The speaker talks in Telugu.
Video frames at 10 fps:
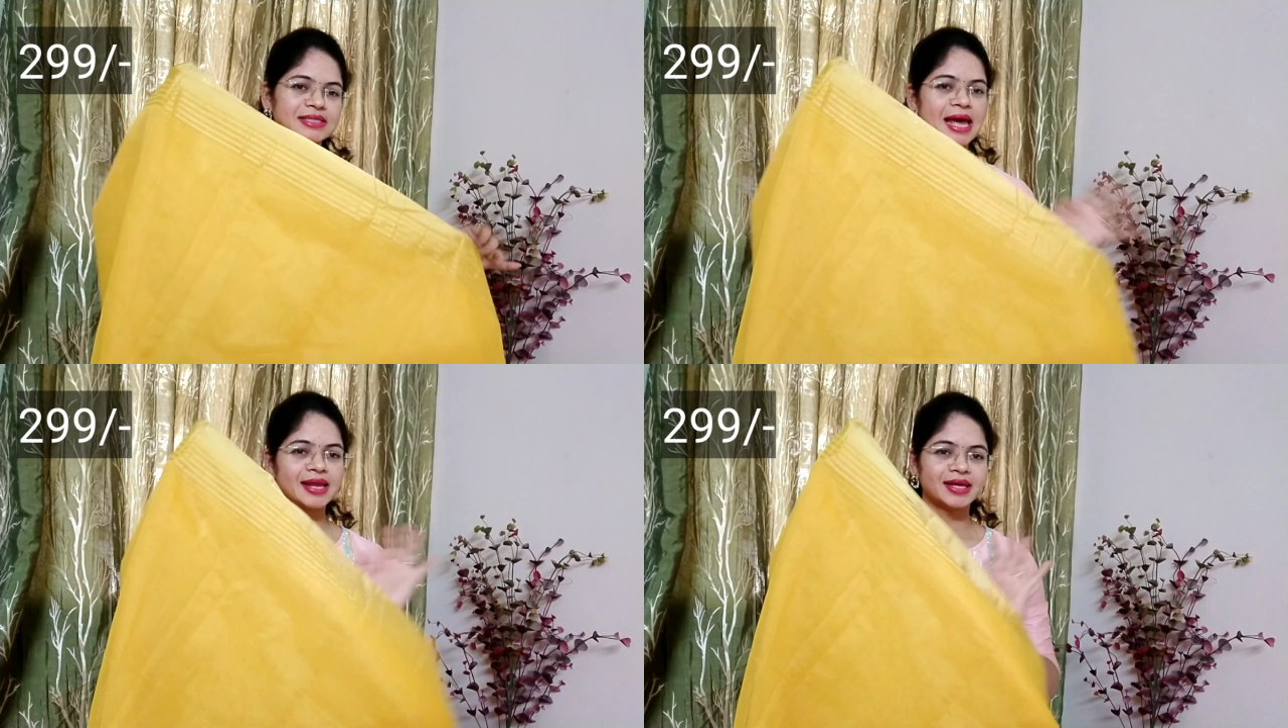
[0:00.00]

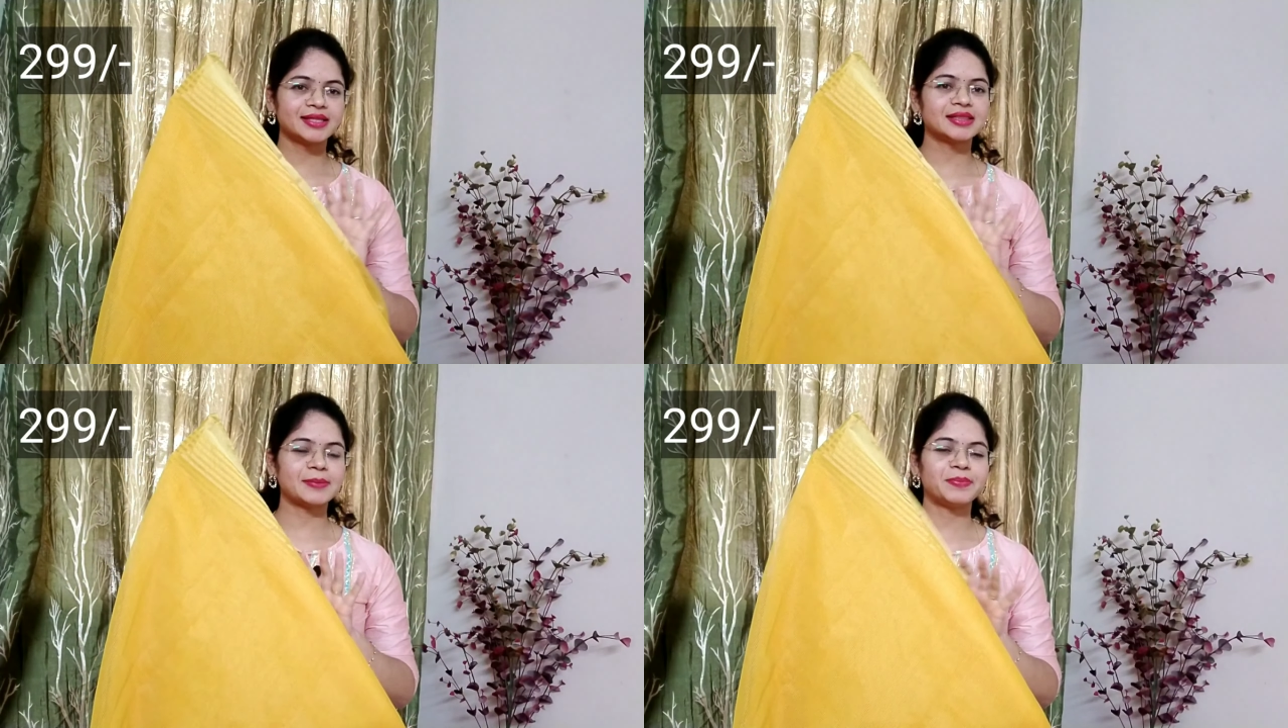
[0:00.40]
శారీ
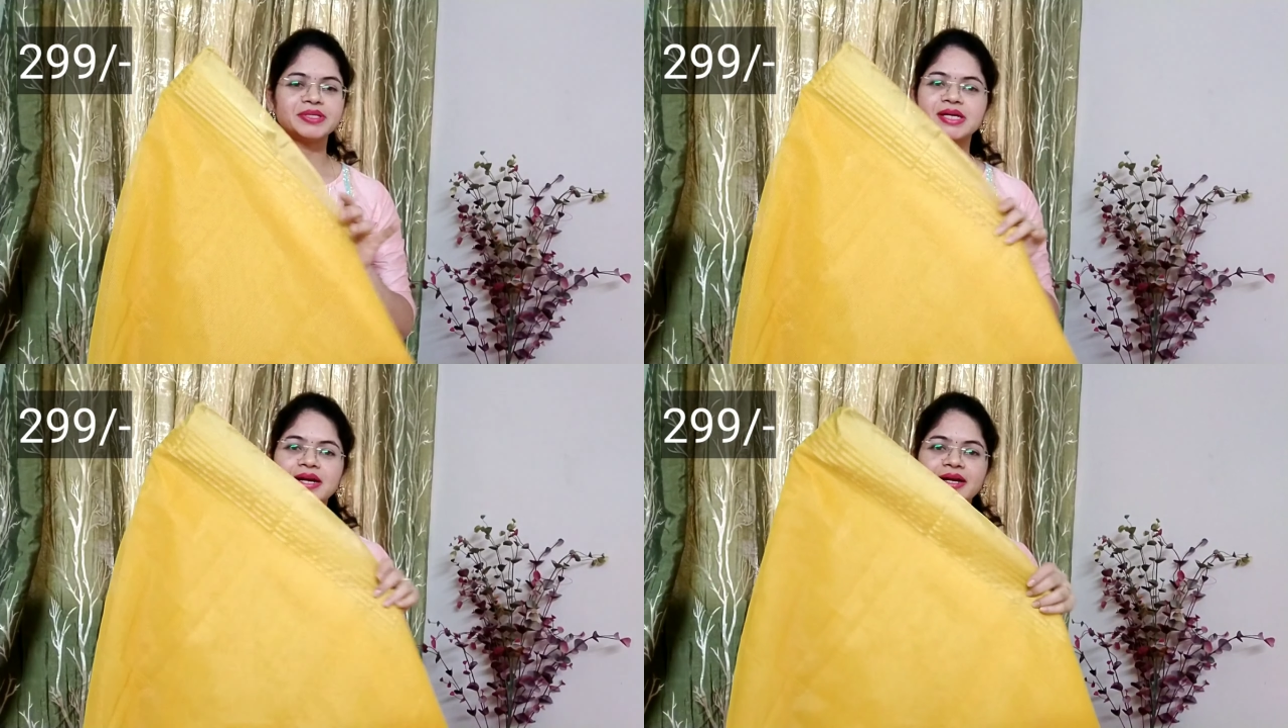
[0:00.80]
అయితే
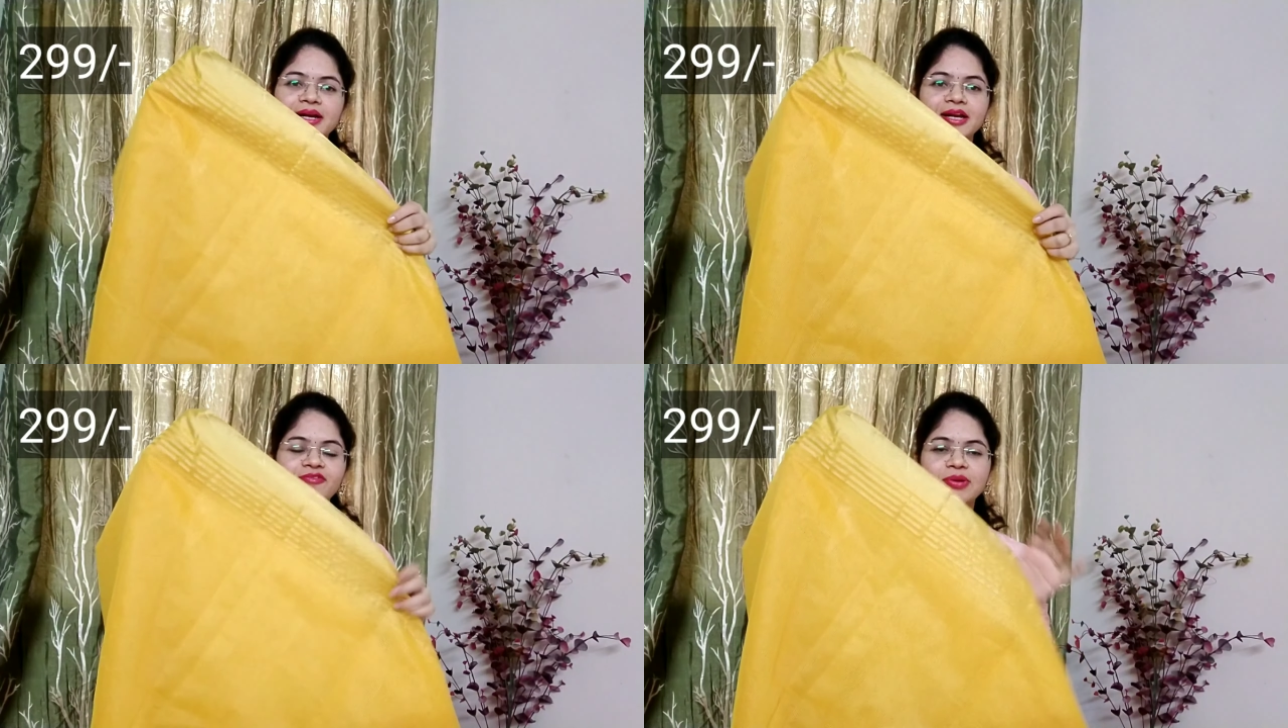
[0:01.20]
తెప్పించానండి
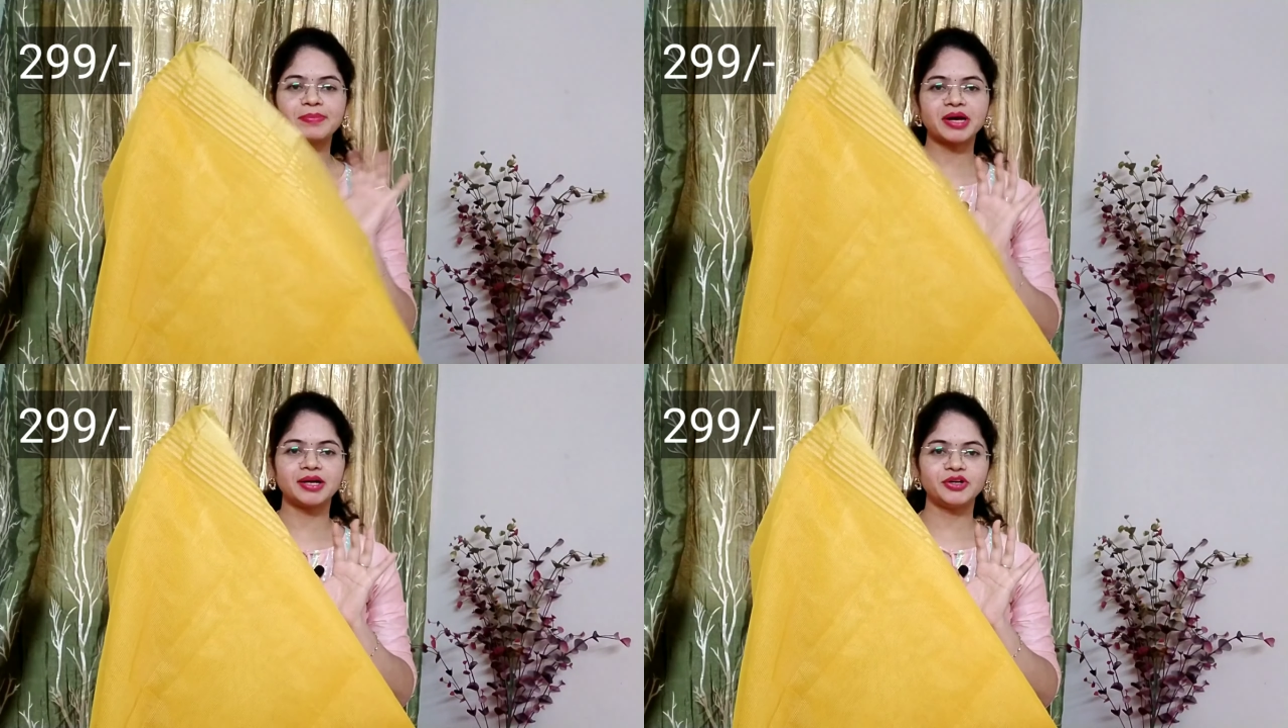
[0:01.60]
నేను
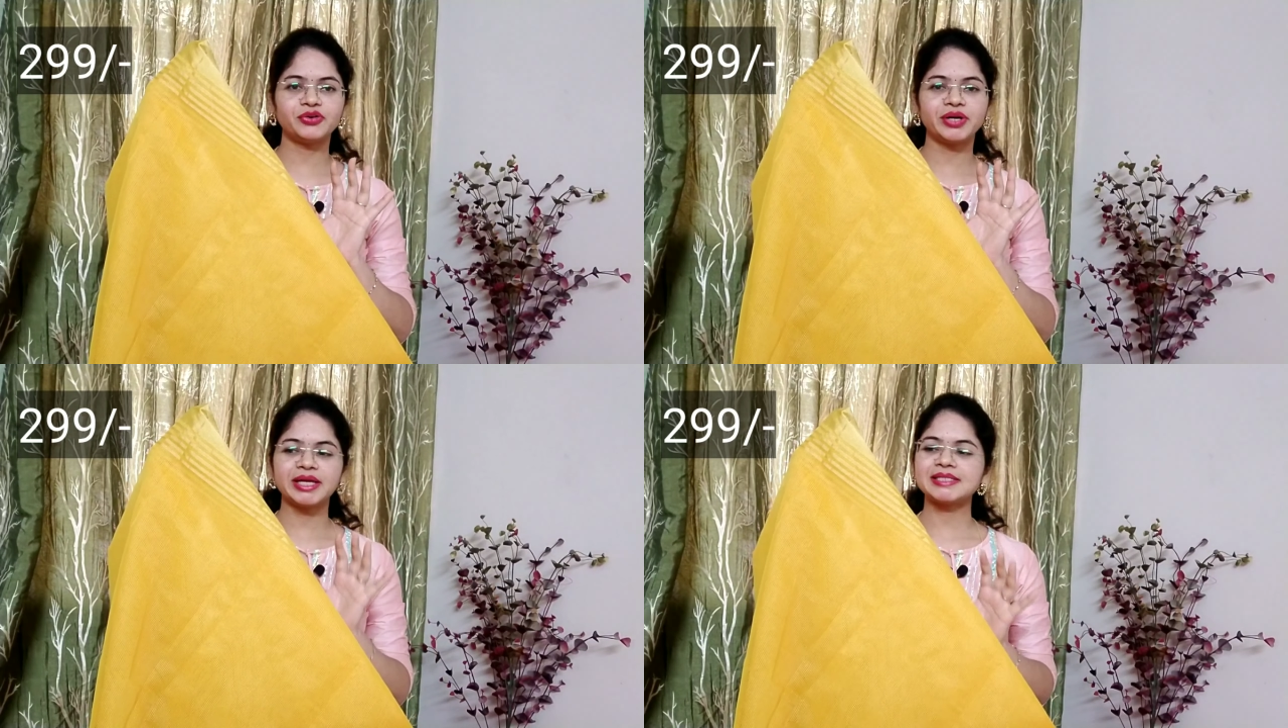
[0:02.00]
ఫ్లిప్కార్ట్
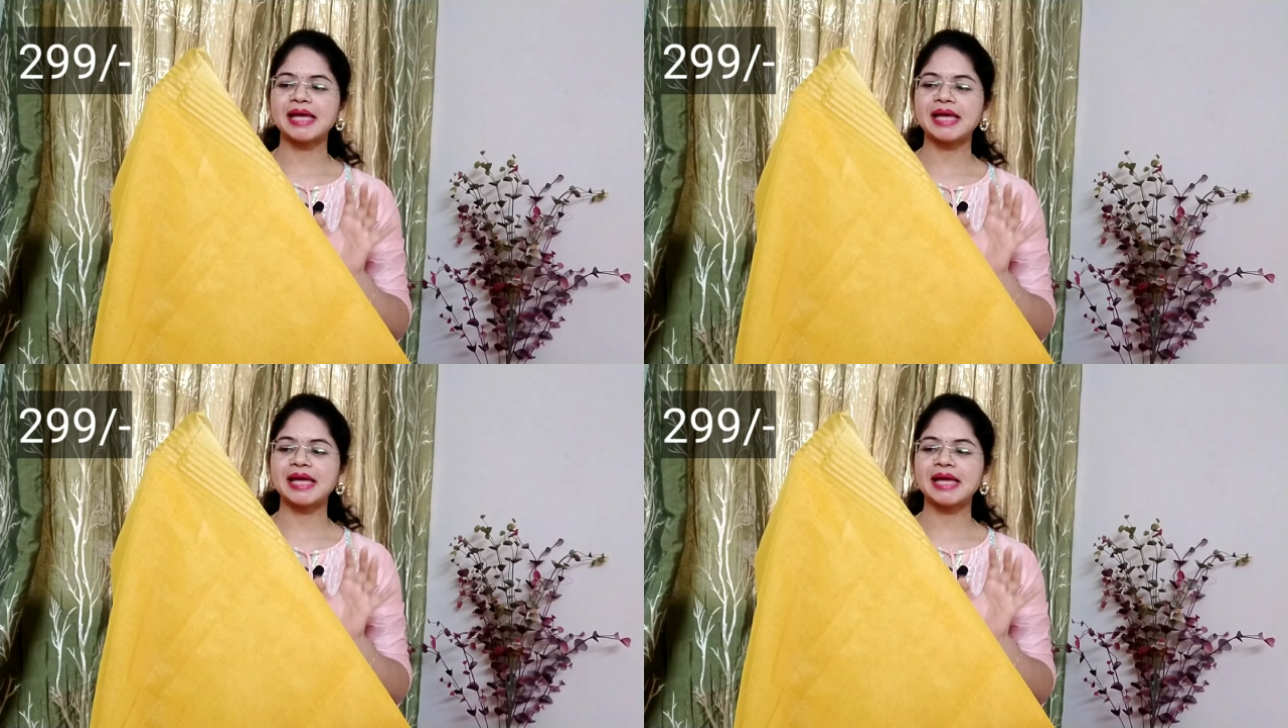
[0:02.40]
నుండి